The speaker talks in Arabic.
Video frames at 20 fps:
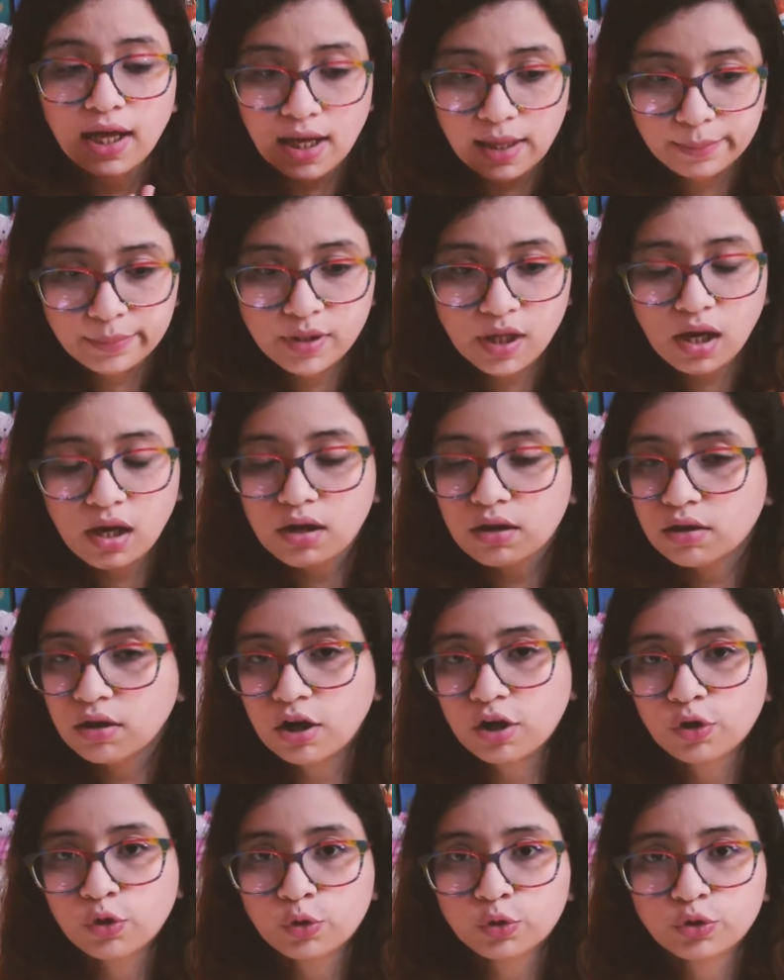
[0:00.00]
ابدا
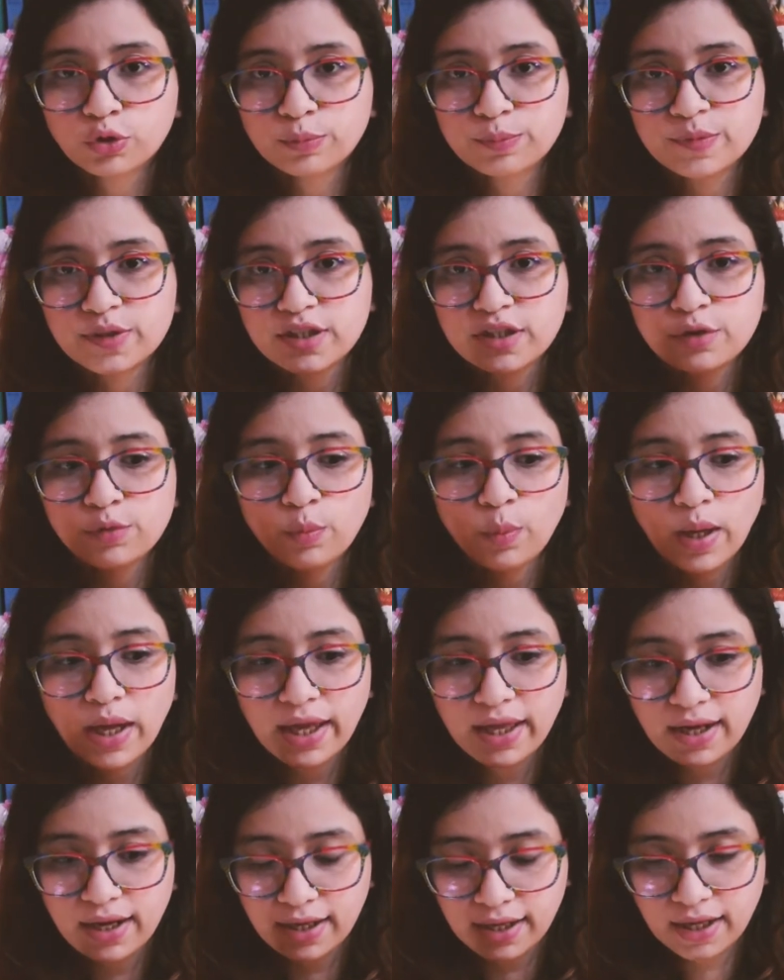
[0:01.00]
اقرا الكتب دي
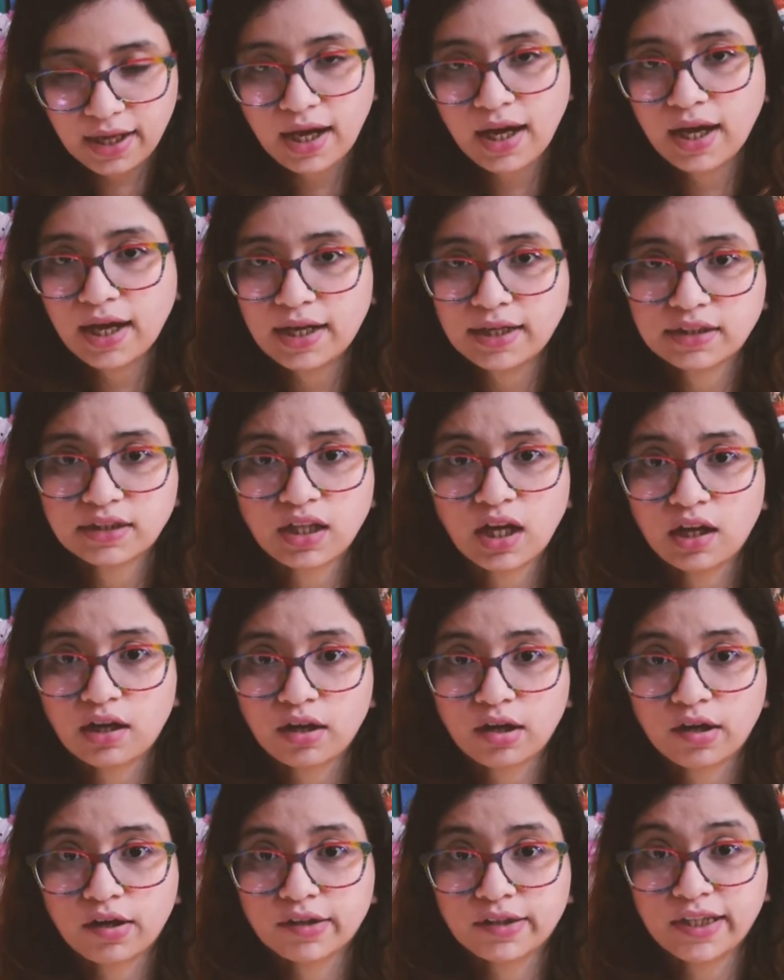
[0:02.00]
واراجعها هنا على
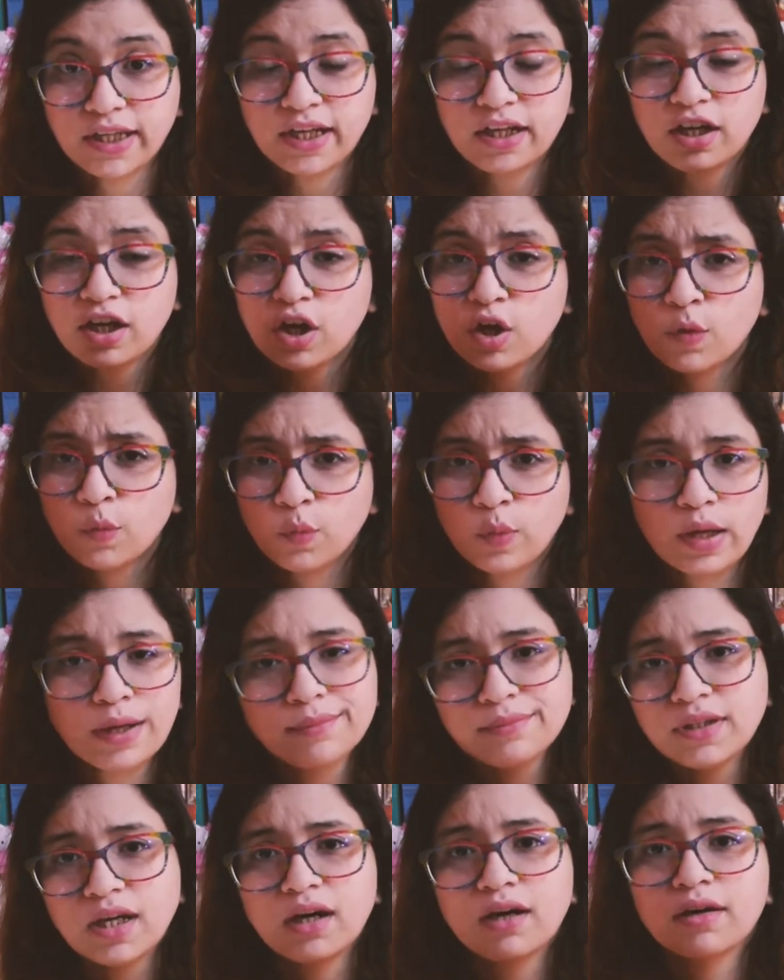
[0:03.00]
القناه
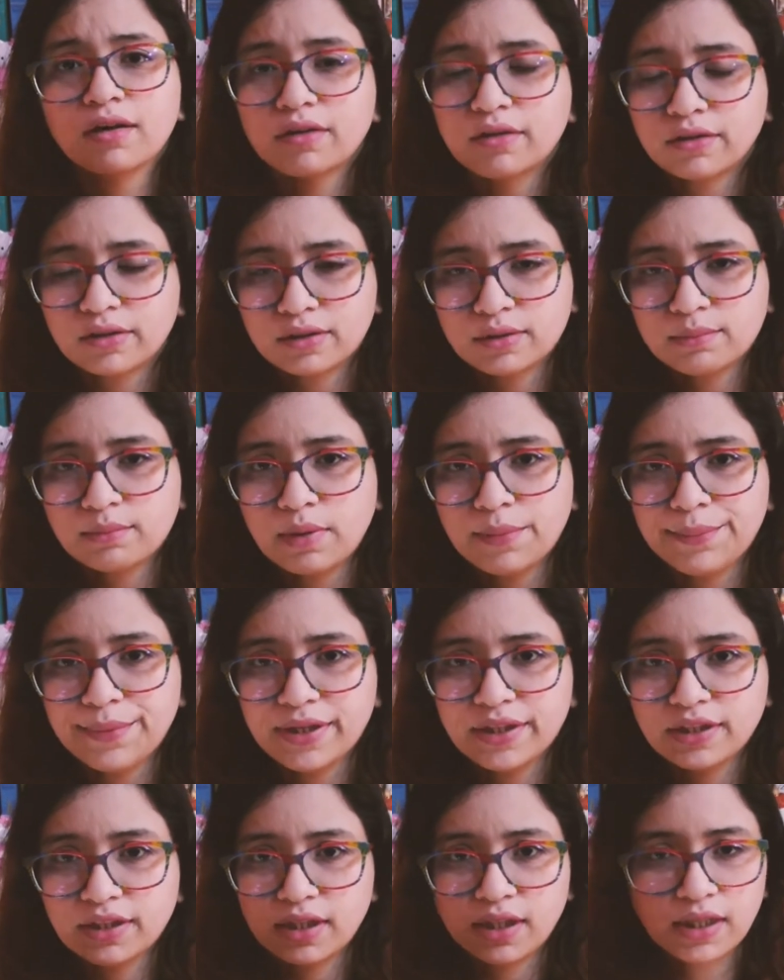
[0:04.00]
وابدا اقارن ما
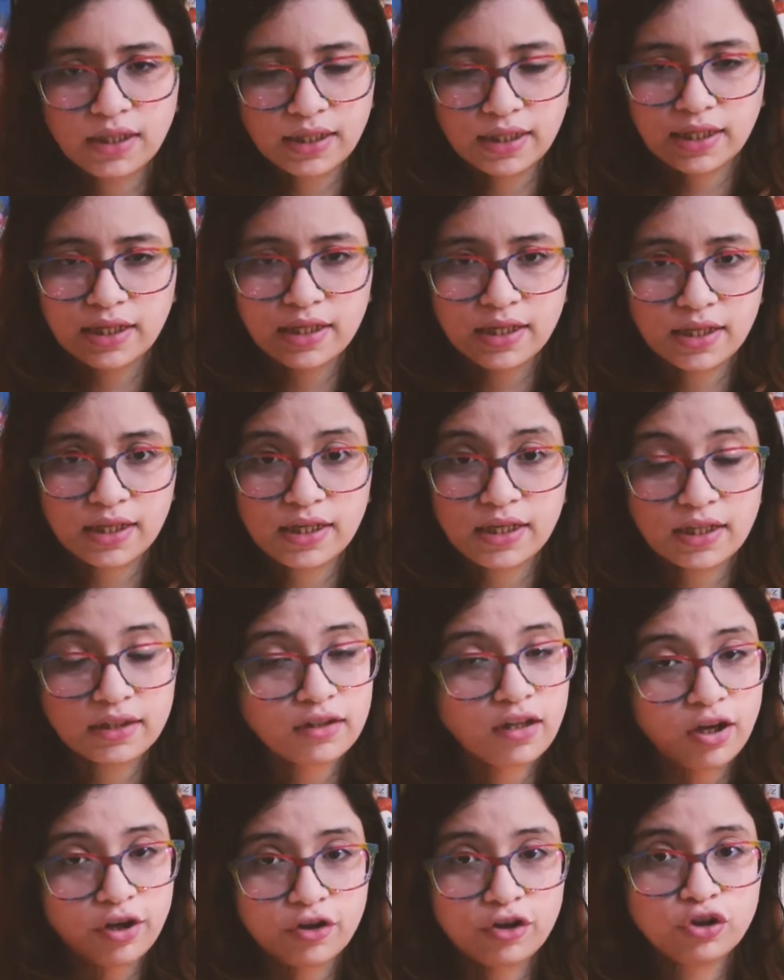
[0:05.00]
بين اللي, اللي
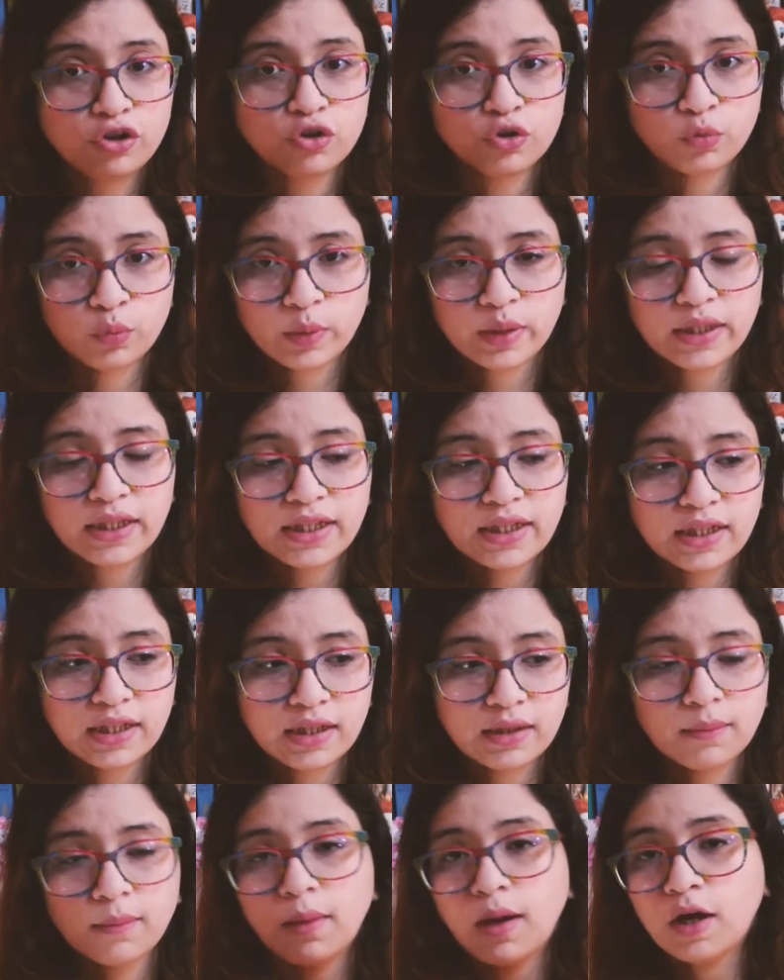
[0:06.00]
انا قريته
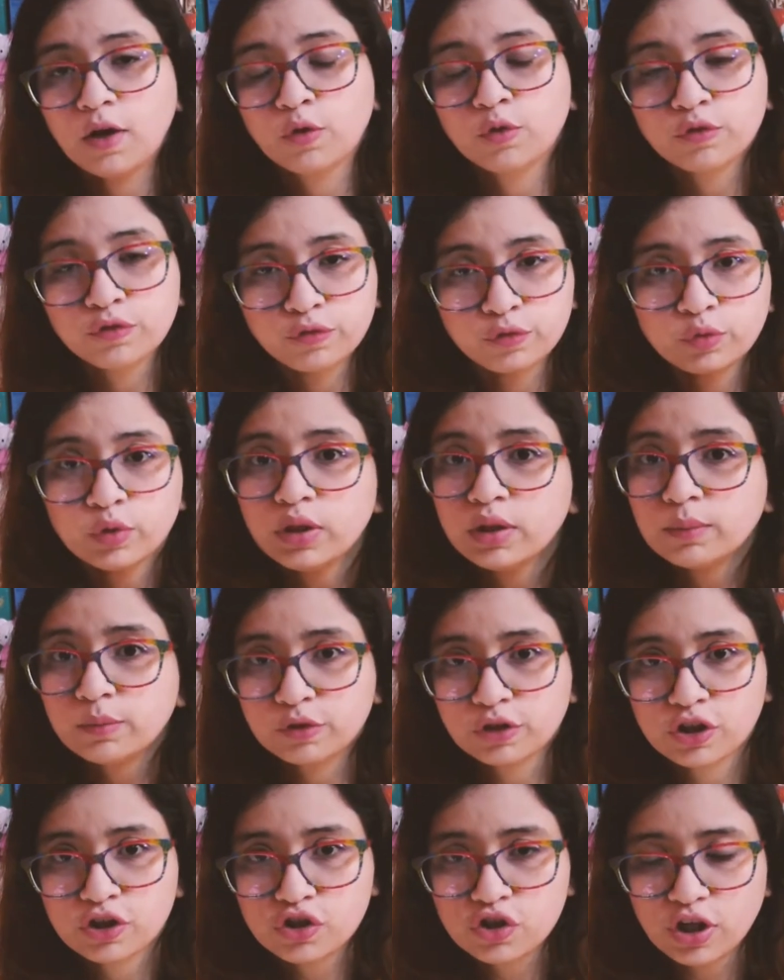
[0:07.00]
واللي معروف واللي
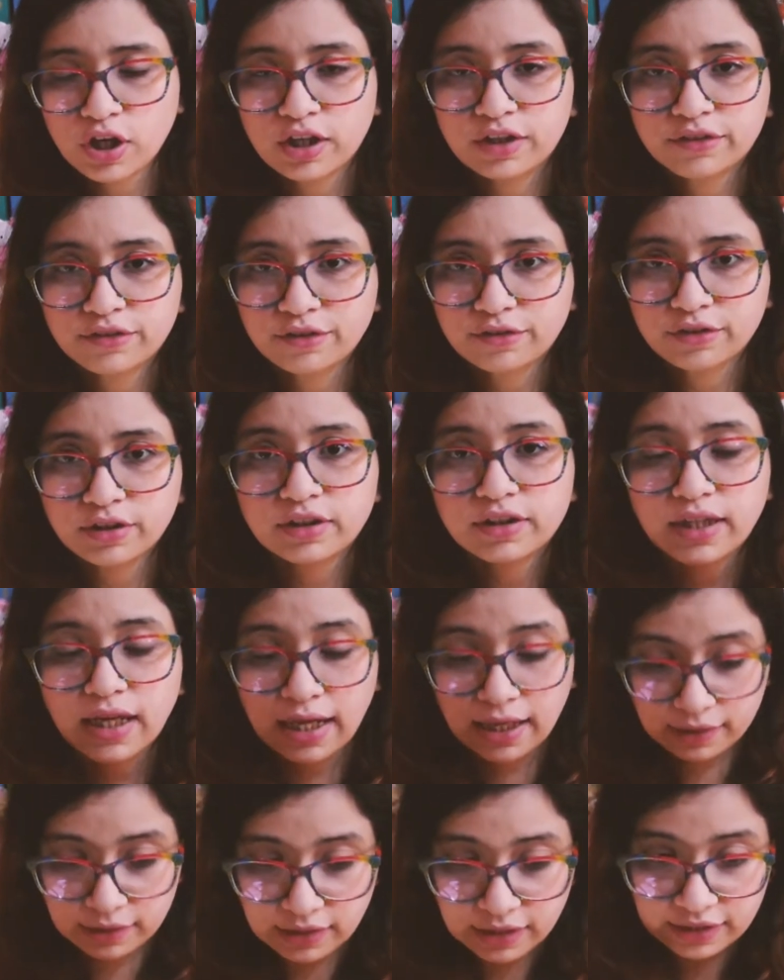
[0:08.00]
منتشر على الانترنت
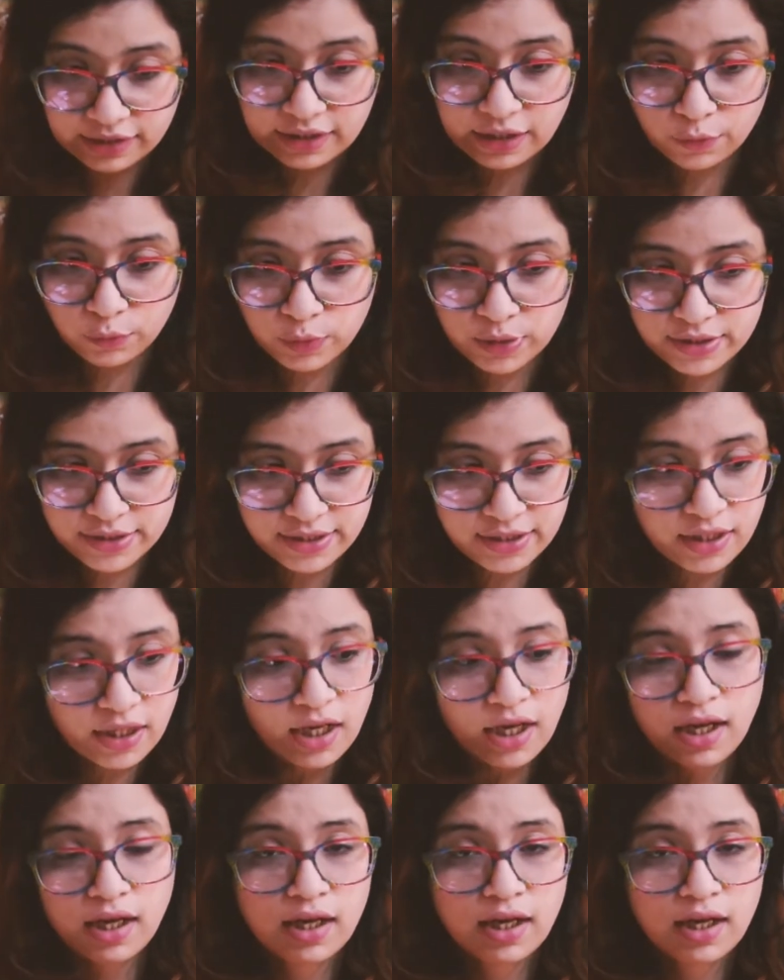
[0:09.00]
عن الدوله دي